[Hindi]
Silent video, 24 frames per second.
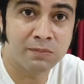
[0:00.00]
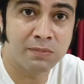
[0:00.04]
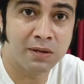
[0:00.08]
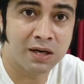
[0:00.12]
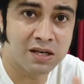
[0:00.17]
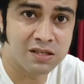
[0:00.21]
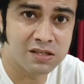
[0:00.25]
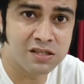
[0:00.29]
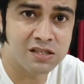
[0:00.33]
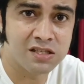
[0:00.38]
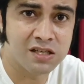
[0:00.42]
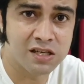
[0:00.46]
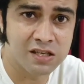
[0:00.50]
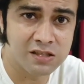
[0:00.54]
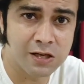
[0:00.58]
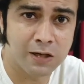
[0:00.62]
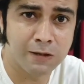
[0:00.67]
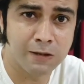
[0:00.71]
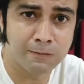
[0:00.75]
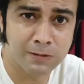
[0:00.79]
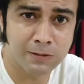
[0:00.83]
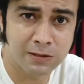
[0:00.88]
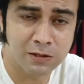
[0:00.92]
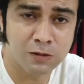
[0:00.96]
बारह से छः
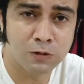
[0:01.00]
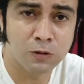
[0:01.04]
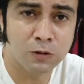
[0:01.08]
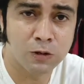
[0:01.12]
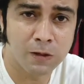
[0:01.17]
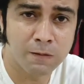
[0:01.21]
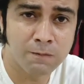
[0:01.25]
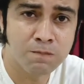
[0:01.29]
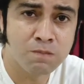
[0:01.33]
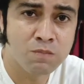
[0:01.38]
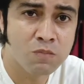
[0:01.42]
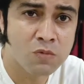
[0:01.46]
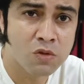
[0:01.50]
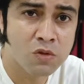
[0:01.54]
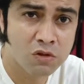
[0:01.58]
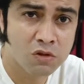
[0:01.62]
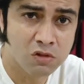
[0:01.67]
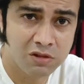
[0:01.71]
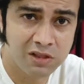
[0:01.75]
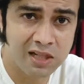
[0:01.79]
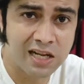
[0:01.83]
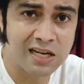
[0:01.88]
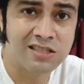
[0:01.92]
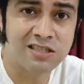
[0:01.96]
सात बजे तक होगा
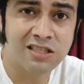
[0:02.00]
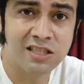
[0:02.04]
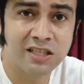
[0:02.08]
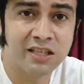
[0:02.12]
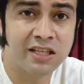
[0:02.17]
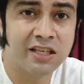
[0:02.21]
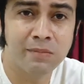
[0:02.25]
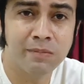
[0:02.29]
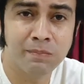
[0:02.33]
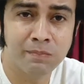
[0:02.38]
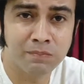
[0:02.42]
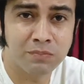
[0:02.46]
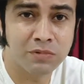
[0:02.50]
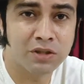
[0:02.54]
लेट्स सी कि